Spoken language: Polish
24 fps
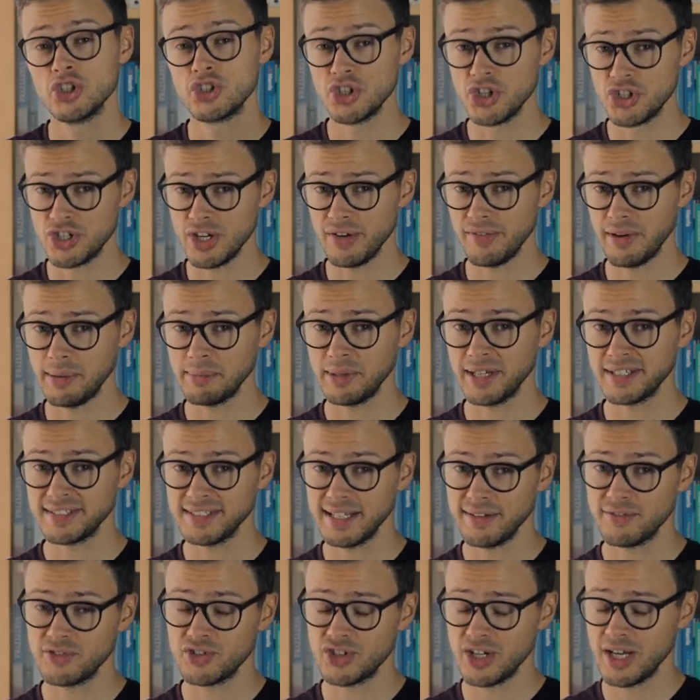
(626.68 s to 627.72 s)
Życzę Wam jak
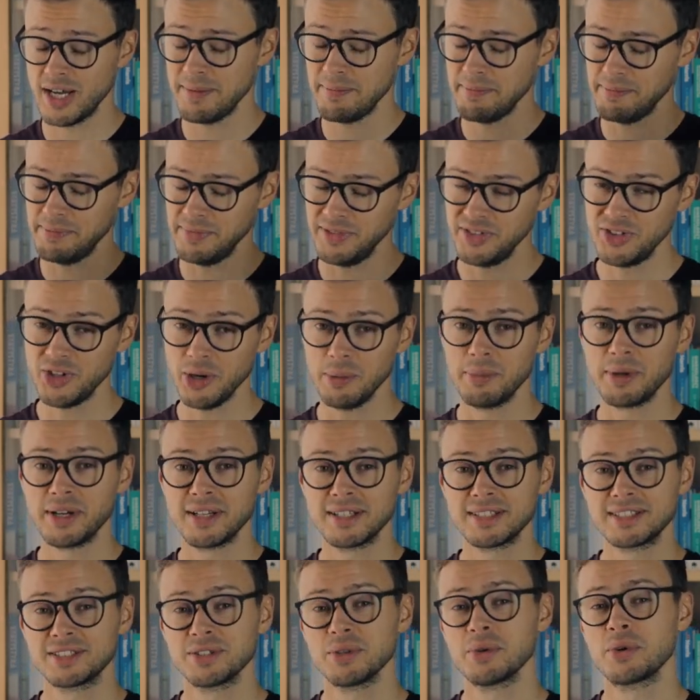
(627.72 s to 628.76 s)
zawsze
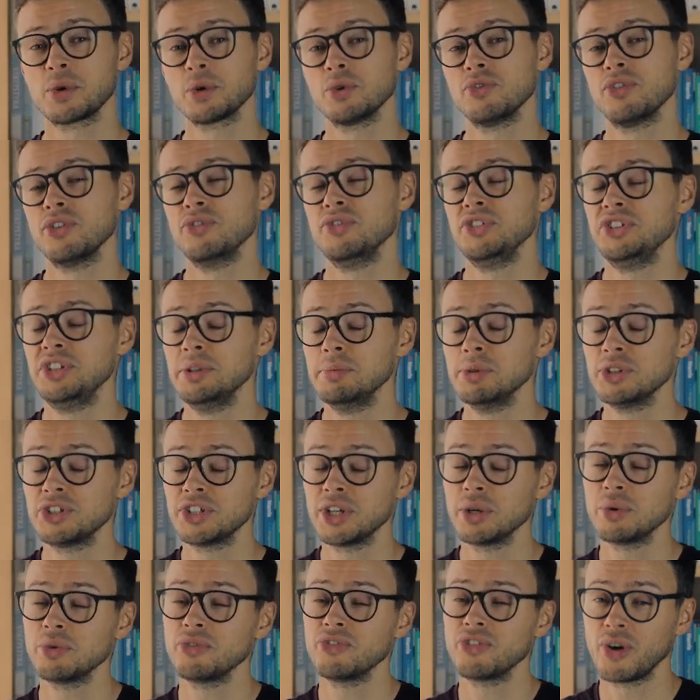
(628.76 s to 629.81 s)
dobrych cukrów. Widzimy
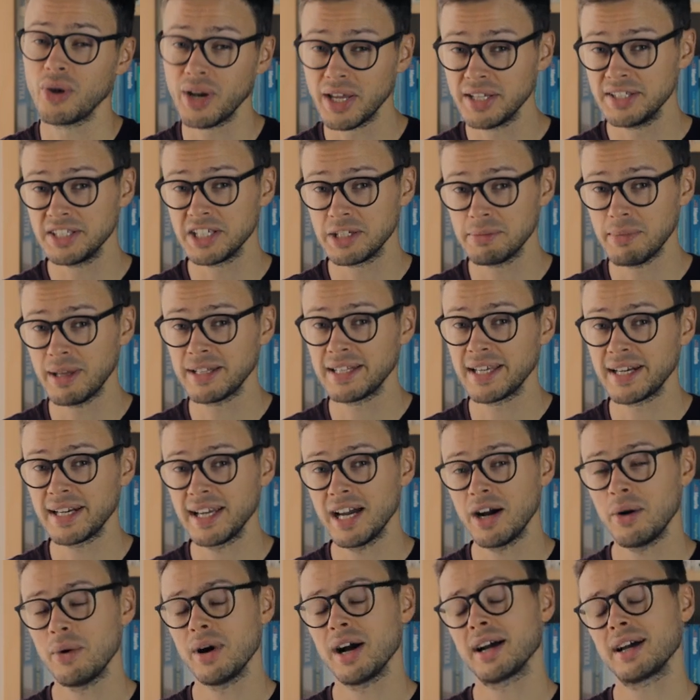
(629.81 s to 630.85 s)
się w kolejnych
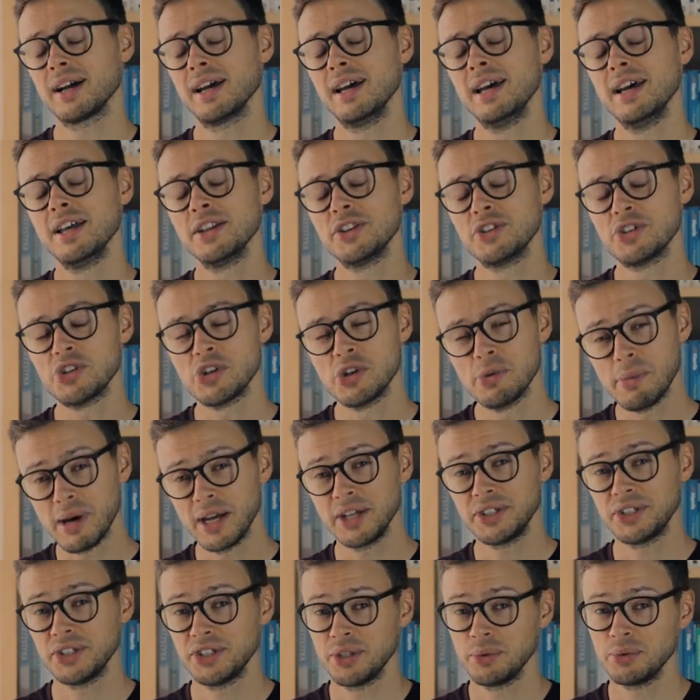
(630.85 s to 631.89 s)
materiałach.
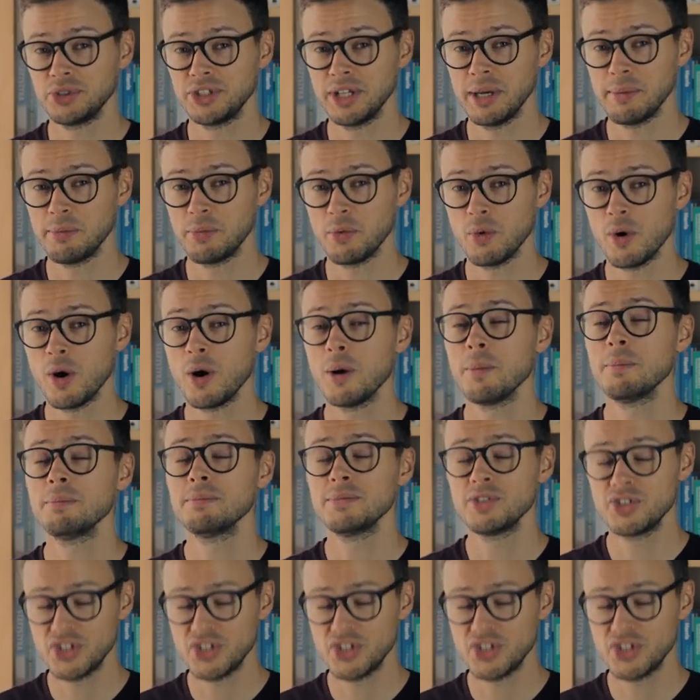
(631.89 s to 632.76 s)
Trzymajcie się ciepło.